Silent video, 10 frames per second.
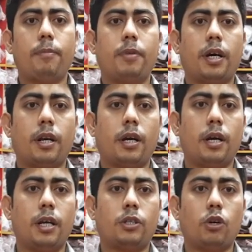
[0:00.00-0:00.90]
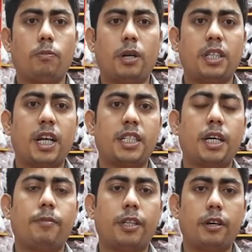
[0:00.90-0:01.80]
আপনার চকবাজার আসে
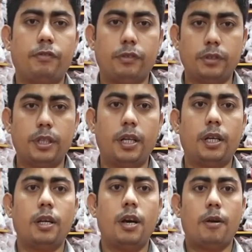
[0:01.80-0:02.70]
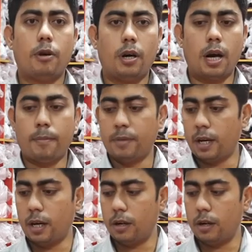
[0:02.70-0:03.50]
আমাদেরকে ফোন দিলে আমরা